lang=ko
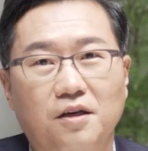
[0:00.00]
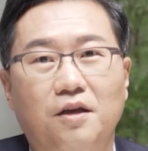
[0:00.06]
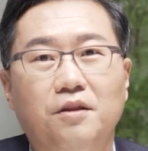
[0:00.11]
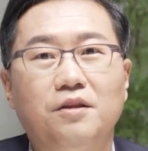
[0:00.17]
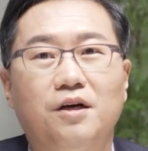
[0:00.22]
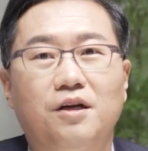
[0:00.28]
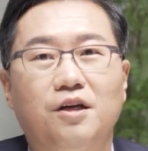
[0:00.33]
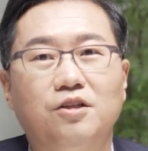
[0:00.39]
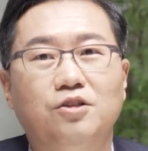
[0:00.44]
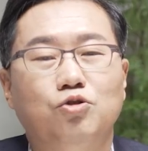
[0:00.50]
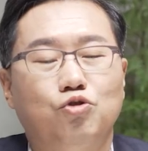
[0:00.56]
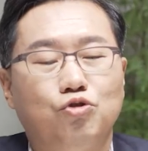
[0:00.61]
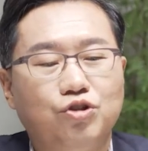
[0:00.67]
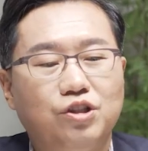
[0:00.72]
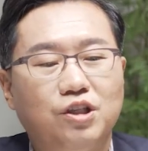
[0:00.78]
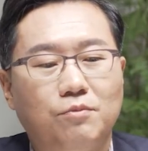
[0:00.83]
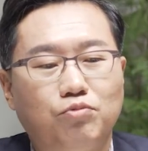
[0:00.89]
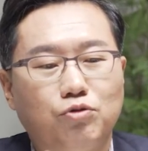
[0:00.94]
옛날에는
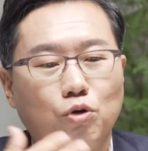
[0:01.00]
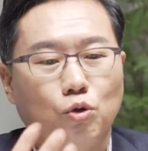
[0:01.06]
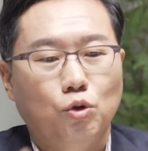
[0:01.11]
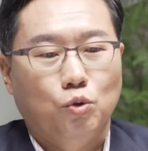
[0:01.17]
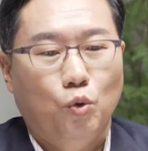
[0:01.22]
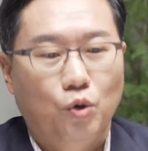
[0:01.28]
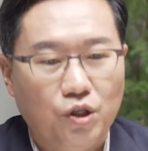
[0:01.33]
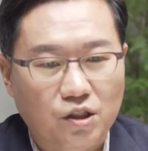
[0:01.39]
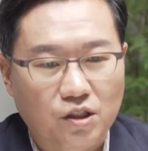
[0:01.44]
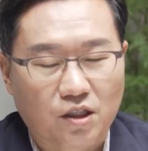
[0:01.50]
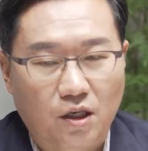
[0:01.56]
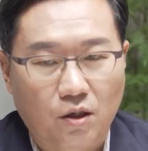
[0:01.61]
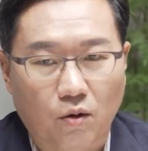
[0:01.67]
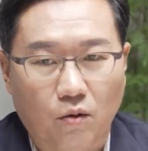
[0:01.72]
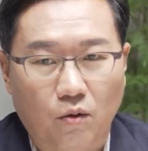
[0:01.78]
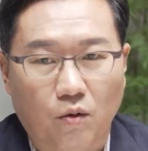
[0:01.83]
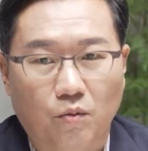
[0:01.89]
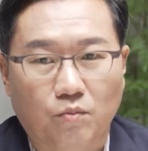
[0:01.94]
주식에 무조건 올인을
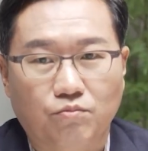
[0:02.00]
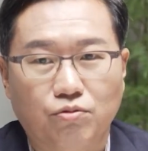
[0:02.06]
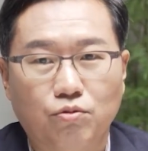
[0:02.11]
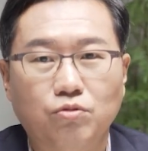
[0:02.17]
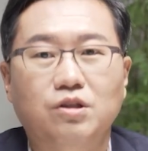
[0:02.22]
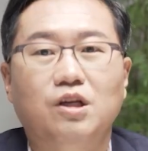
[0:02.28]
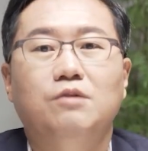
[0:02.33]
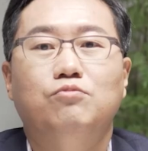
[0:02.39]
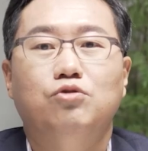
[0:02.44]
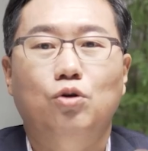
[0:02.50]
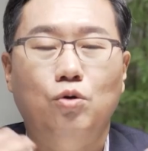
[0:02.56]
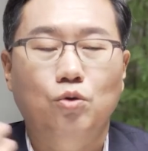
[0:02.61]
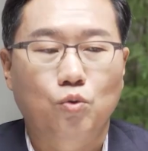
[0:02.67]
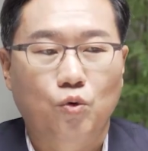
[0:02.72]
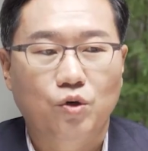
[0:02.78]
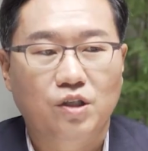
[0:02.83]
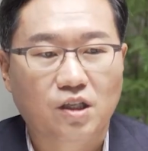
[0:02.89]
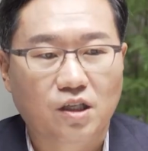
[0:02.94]
하고 부동산에
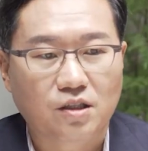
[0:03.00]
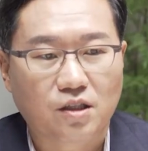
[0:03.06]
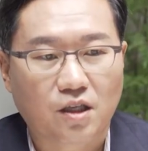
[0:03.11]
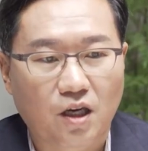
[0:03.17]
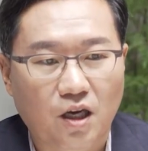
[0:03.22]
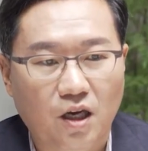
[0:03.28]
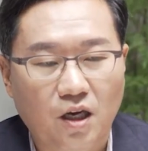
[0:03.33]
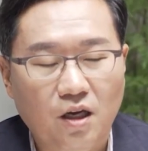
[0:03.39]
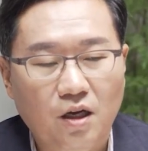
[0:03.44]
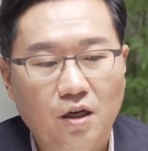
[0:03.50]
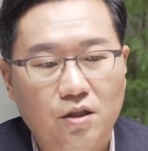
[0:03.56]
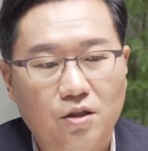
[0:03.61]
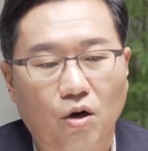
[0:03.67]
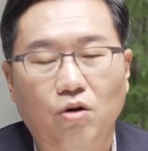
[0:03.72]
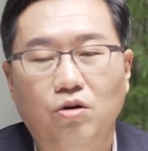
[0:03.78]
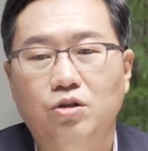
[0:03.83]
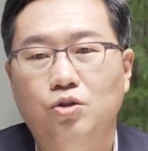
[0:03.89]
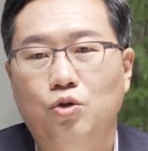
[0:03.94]
무조건 올인하는 게
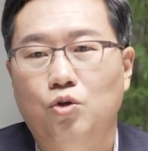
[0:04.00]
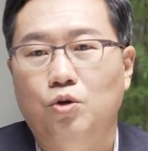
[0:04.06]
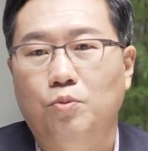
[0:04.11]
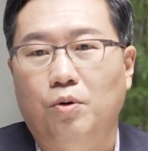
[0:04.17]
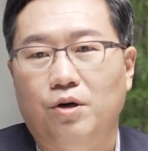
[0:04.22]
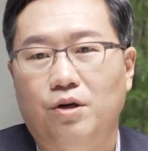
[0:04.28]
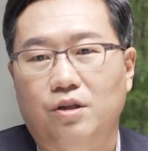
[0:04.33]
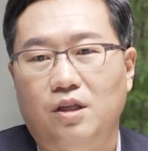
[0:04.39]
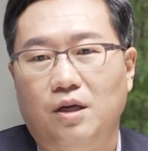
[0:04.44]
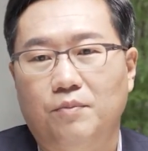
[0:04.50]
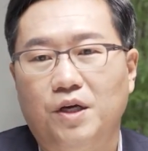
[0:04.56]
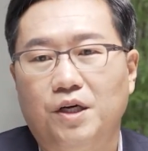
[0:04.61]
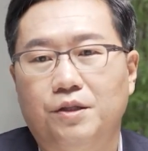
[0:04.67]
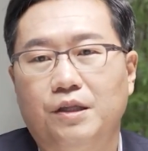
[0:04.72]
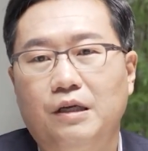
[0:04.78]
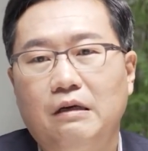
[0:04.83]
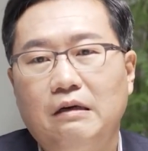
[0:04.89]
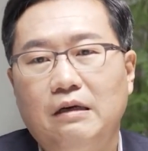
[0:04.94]
더 큰 돈을
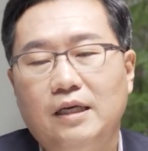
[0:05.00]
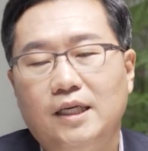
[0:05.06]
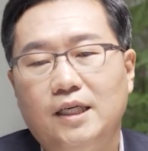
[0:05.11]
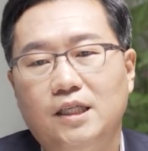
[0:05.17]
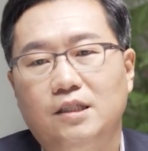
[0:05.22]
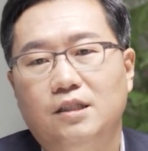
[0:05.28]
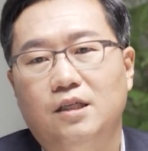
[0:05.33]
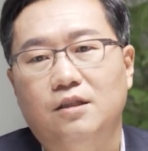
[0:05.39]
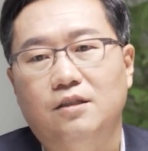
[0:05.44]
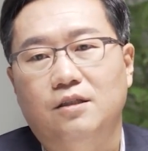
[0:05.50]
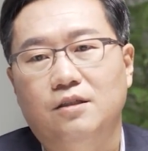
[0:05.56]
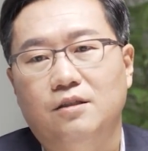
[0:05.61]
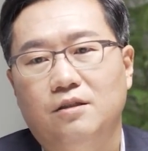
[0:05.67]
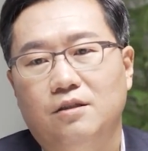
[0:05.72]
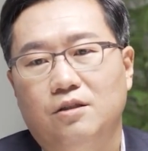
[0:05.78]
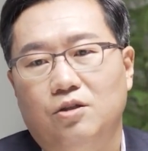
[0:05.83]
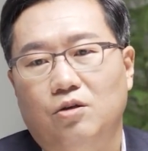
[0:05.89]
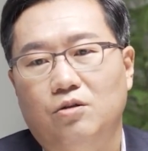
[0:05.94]
벌었다면 네.
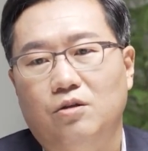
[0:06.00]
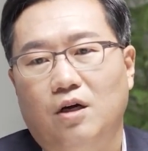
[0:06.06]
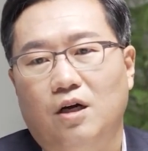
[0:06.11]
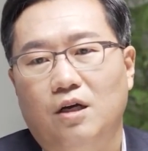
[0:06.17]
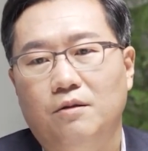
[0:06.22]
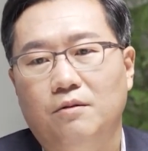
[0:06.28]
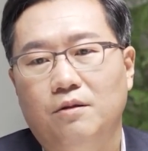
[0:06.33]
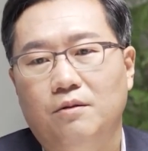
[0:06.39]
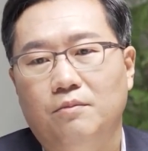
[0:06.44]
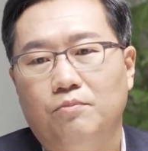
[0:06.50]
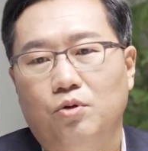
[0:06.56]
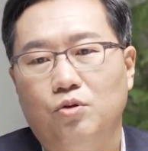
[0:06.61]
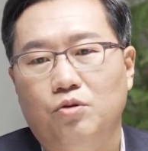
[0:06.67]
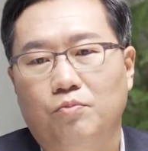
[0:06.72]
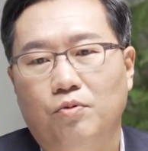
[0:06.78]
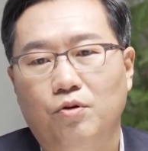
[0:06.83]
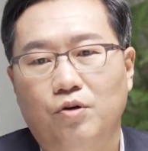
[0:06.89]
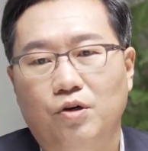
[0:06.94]
이제는 적당한
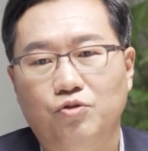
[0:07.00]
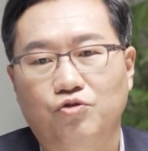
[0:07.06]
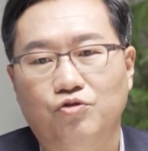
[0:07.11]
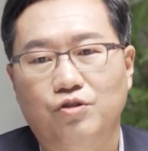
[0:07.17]
포트폴리오가